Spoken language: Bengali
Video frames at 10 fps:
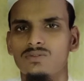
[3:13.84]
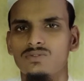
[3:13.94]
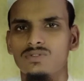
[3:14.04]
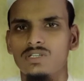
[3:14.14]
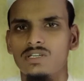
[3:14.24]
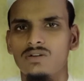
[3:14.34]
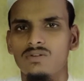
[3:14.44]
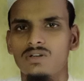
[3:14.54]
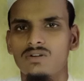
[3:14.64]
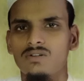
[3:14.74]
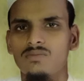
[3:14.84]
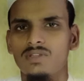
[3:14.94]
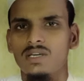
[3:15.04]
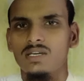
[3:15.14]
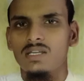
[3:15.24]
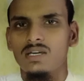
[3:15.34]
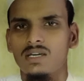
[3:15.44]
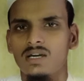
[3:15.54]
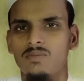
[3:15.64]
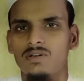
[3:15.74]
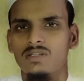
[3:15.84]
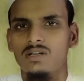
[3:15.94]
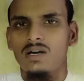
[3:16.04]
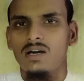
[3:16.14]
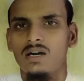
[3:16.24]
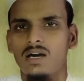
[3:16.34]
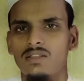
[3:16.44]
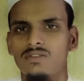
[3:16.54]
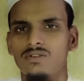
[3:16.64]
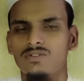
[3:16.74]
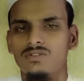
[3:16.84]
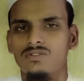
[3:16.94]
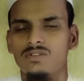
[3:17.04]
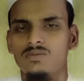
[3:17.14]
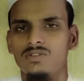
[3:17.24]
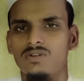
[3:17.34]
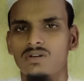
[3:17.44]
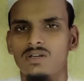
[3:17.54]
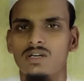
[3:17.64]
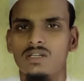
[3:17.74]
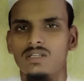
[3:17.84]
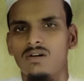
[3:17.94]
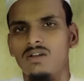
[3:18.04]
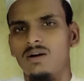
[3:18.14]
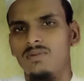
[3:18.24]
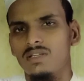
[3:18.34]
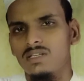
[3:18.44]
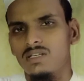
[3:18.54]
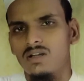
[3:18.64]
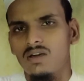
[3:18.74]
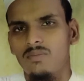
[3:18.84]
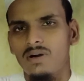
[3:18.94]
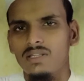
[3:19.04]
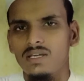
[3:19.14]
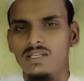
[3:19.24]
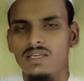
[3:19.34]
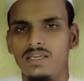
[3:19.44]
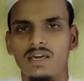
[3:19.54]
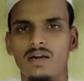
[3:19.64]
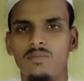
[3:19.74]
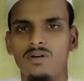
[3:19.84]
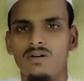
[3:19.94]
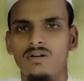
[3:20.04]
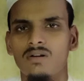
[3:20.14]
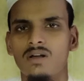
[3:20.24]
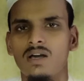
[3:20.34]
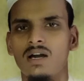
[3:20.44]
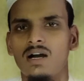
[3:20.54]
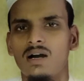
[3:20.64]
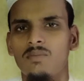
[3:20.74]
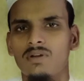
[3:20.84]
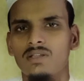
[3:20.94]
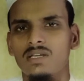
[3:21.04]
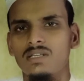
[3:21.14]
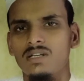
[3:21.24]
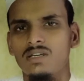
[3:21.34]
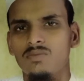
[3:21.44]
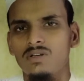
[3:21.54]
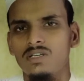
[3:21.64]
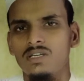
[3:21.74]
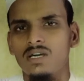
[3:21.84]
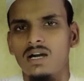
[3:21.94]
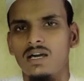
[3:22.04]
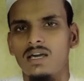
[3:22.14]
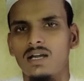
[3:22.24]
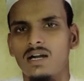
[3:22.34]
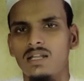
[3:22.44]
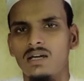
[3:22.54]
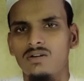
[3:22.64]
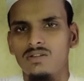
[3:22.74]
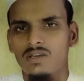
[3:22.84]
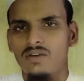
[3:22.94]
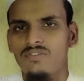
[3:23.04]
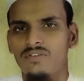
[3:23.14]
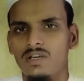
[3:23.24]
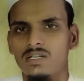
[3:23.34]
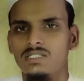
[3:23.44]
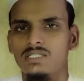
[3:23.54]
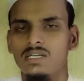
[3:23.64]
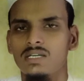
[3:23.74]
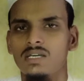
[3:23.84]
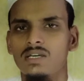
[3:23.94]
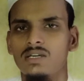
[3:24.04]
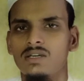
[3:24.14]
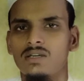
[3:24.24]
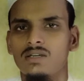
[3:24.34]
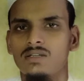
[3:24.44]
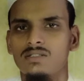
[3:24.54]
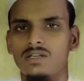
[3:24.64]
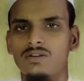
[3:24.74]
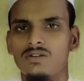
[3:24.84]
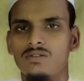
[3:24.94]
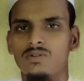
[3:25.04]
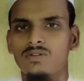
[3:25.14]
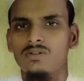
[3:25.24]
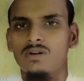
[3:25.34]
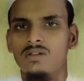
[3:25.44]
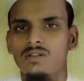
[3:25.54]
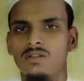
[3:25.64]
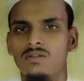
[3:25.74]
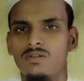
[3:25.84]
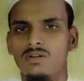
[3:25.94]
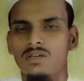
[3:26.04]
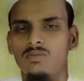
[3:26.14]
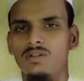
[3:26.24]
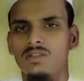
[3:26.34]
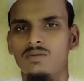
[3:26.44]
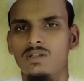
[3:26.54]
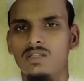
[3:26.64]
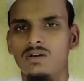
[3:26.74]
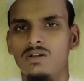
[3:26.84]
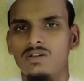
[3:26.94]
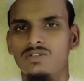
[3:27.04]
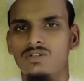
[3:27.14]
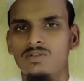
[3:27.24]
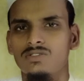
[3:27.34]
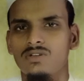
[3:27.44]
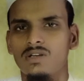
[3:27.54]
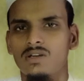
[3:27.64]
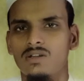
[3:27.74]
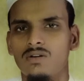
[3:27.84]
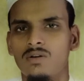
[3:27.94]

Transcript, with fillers: যদি কেউ এরকম থেকে থাকে আমাদের আত্মীয় স্বজনের ভিতর তাহলে আমরা তাদেরকে বাধা দেই এবং আমরা তাদেরকে বলি এক আল্লাহ থেকে ফিরে আসতে যাই হোক বন্ধুগণ কথা বলতে বলতে অনেক সময় চলে গেল